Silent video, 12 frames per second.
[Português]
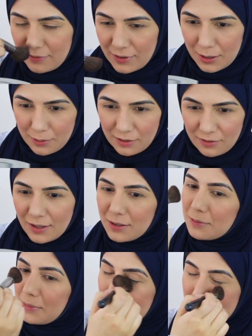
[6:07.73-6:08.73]
Fica um
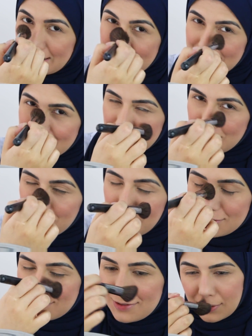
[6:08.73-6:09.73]
efeito bem interessante, eu
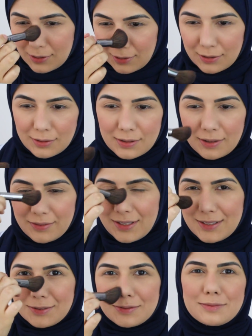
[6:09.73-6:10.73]
gosto. Ó, tá
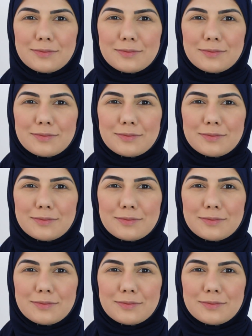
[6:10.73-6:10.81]
vendo?